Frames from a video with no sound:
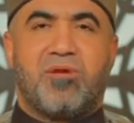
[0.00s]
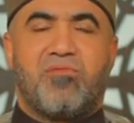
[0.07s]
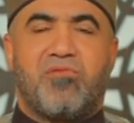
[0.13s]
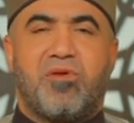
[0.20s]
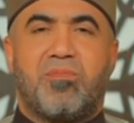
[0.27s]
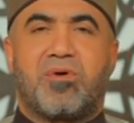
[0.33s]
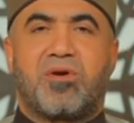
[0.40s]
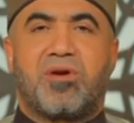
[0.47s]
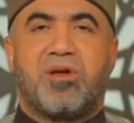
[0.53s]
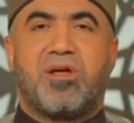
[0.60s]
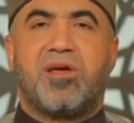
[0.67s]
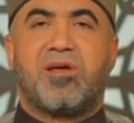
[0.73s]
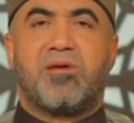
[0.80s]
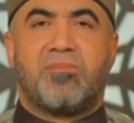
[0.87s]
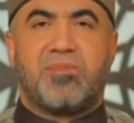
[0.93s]
في
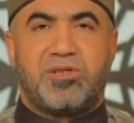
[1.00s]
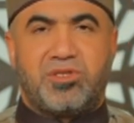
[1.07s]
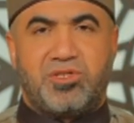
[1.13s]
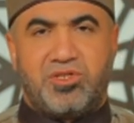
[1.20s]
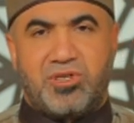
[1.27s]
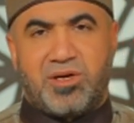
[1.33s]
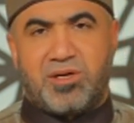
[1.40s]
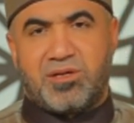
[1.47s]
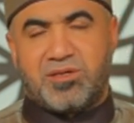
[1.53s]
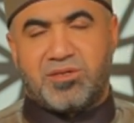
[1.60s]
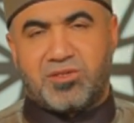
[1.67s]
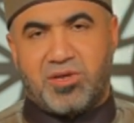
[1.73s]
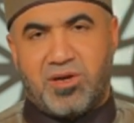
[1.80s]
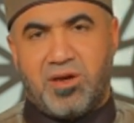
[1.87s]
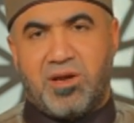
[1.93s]
برنامج
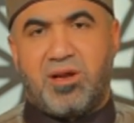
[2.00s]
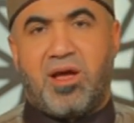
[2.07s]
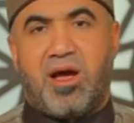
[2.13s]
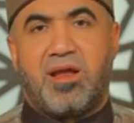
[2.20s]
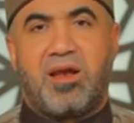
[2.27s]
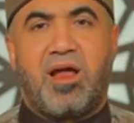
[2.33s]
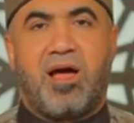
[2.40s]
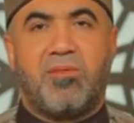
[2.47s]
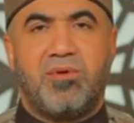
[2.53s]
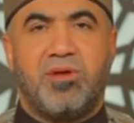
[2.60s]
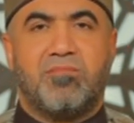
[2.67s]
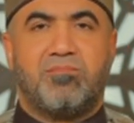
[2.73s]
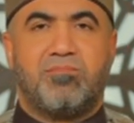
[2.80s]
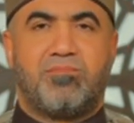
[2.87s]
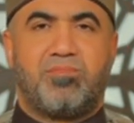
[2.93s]
صل على
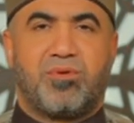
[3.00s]
الحبيب